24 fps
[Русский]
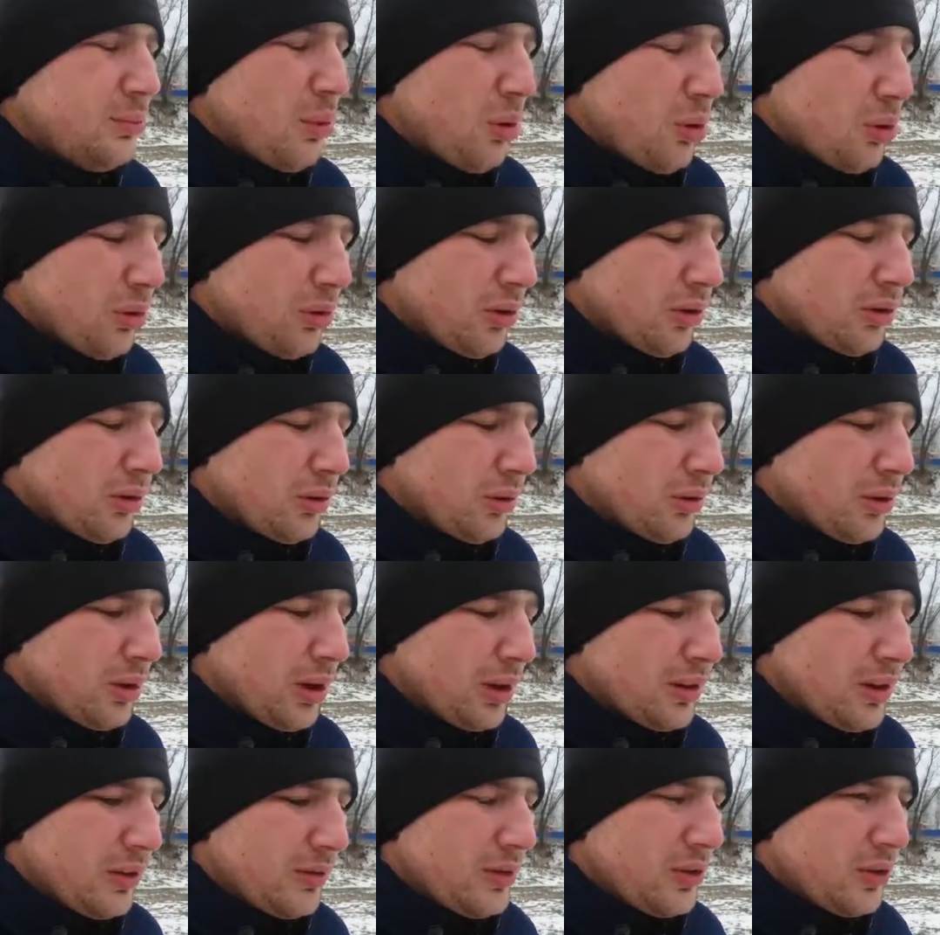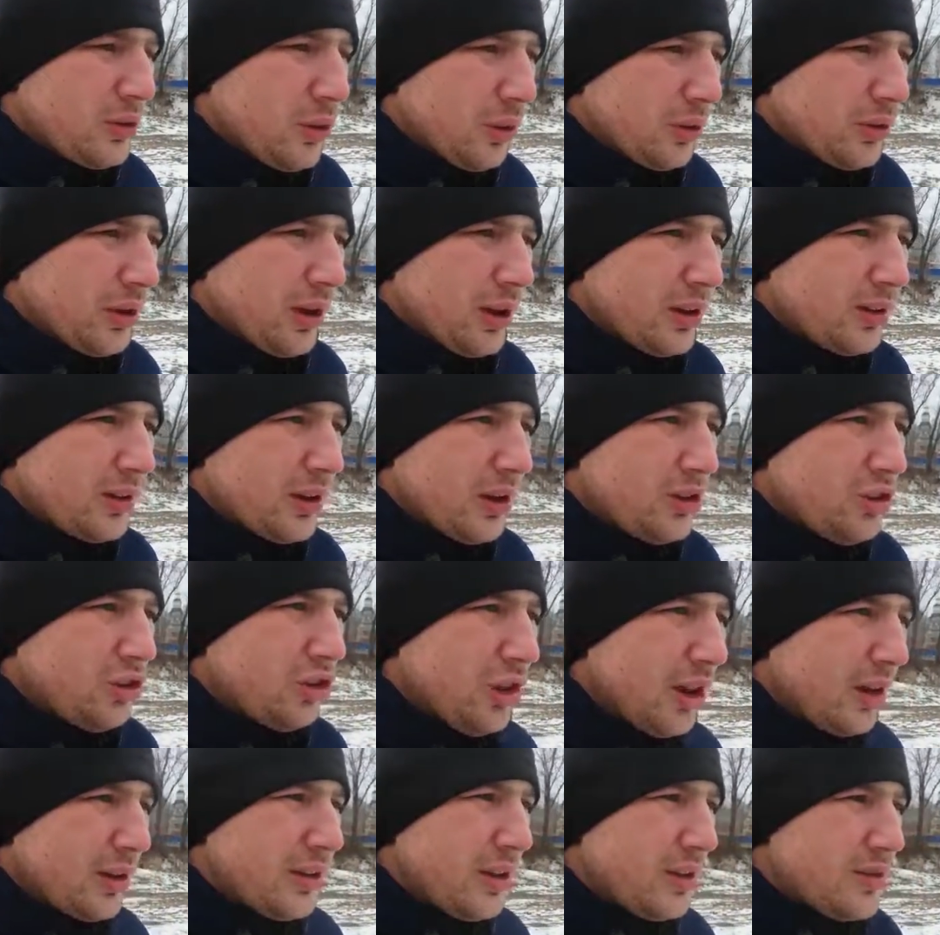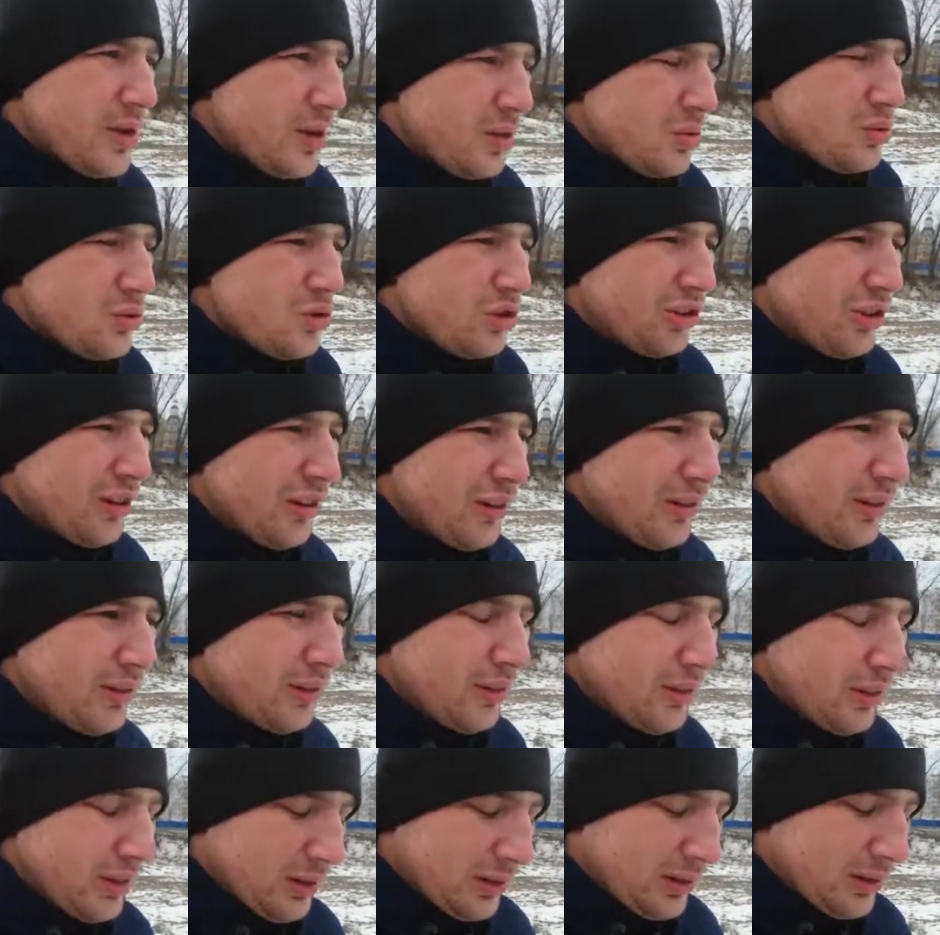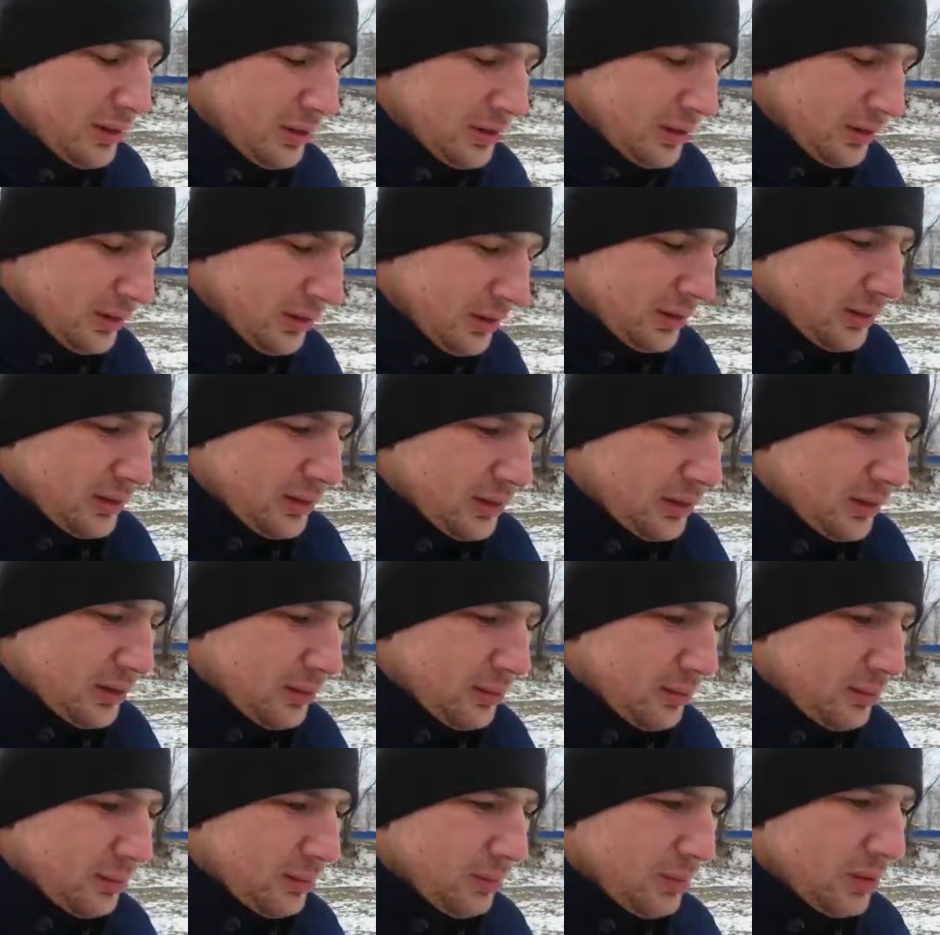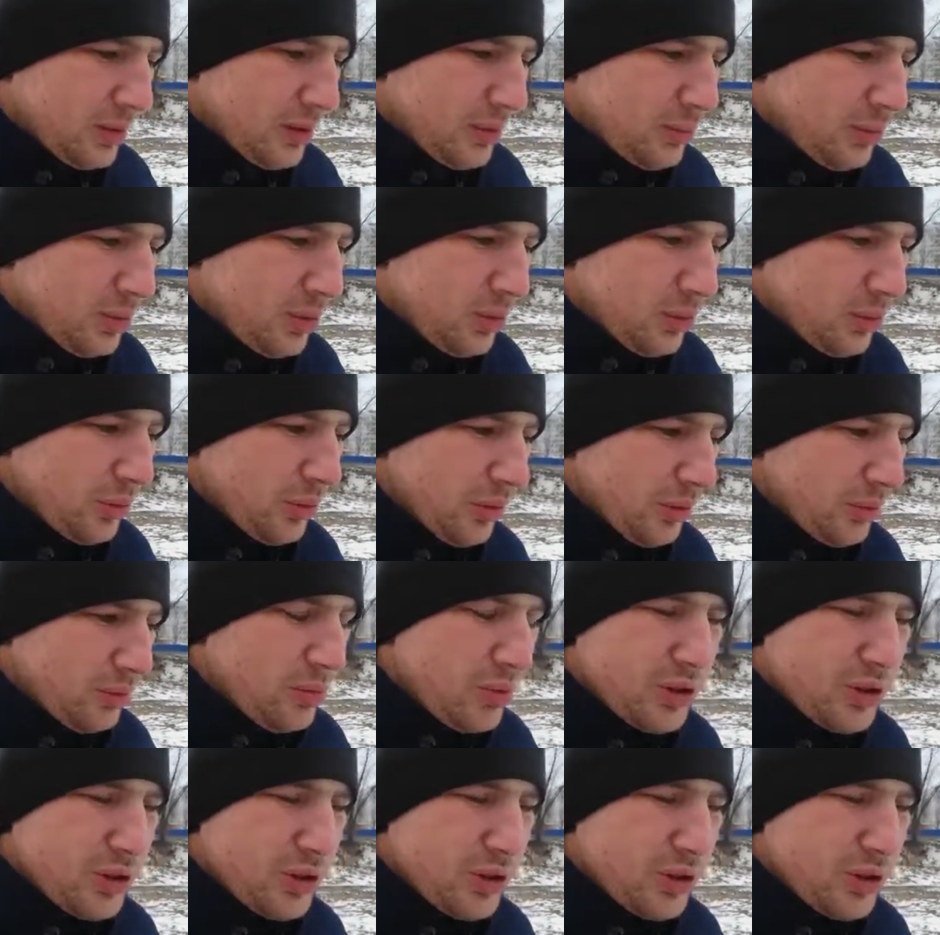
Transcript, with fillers: полностью, да, доведенная до отчаяния, до ручки. Поэтому, люди,